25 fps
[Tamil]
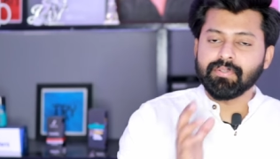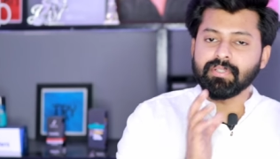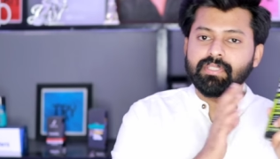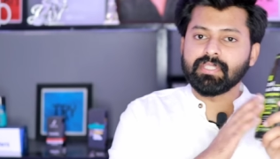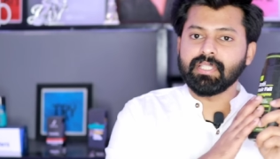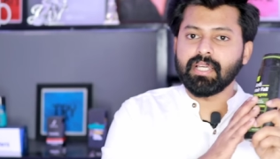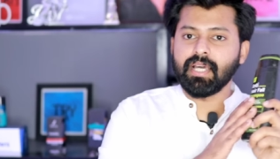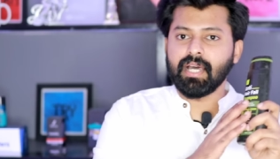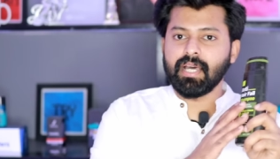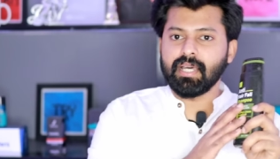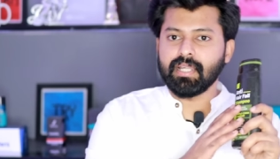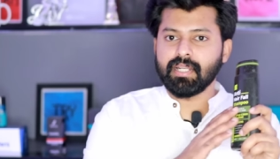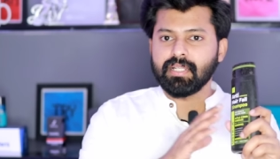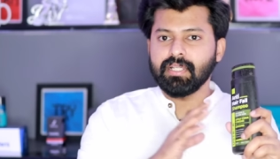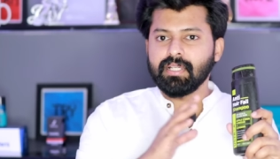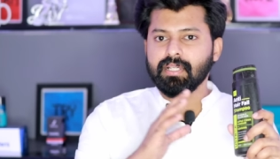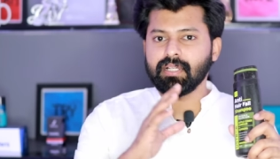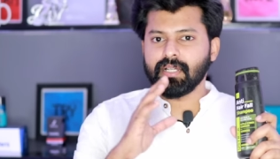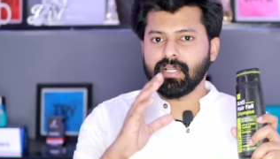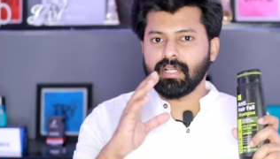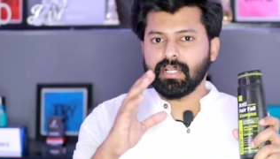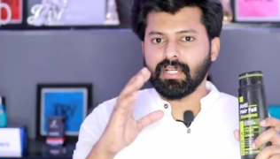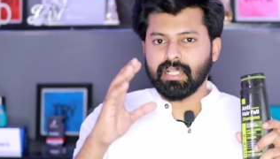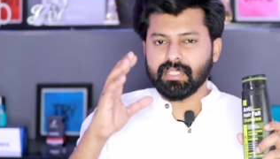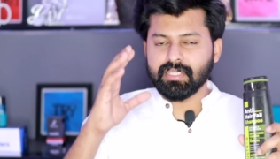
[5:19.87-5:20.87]
இது வந்து ஹேரை
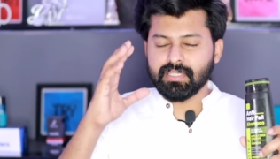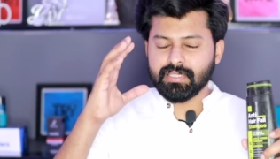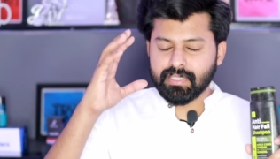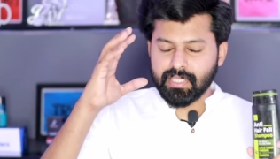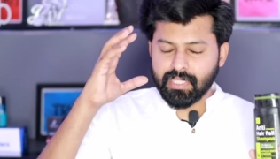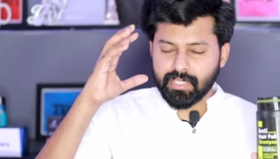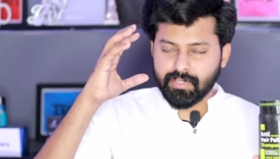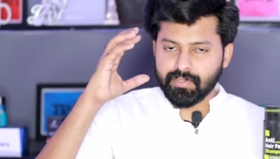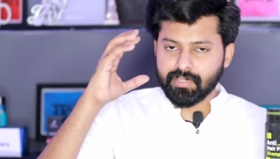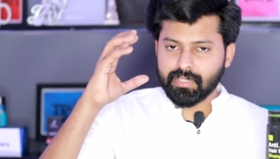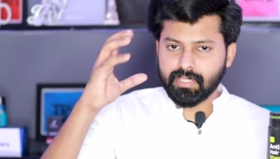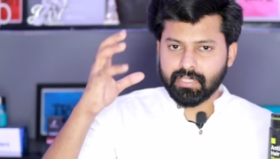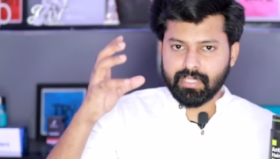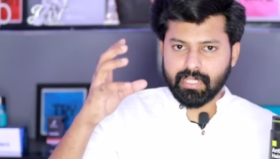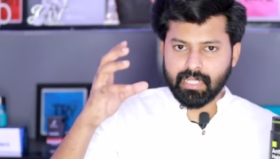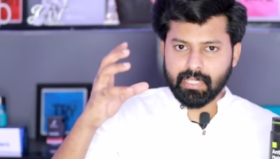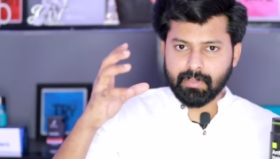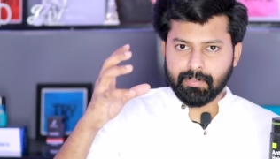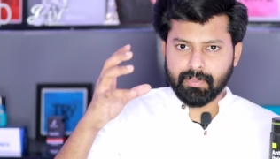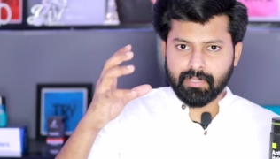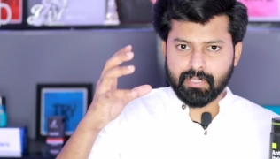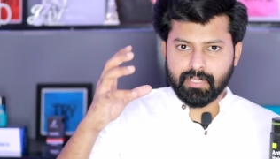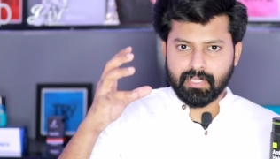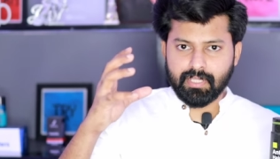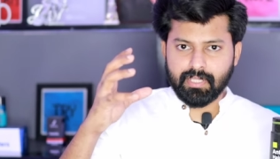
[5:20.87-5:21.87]
அந்த அளவுக்கு ட்ரை
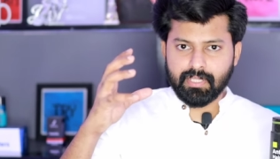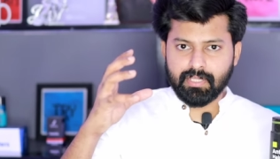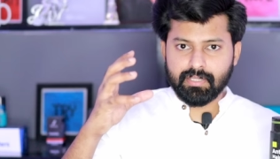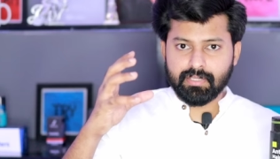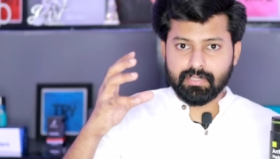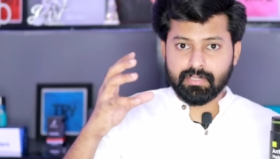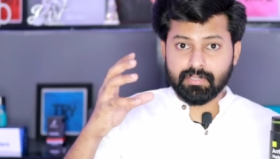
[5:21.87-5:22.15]
பண்ணல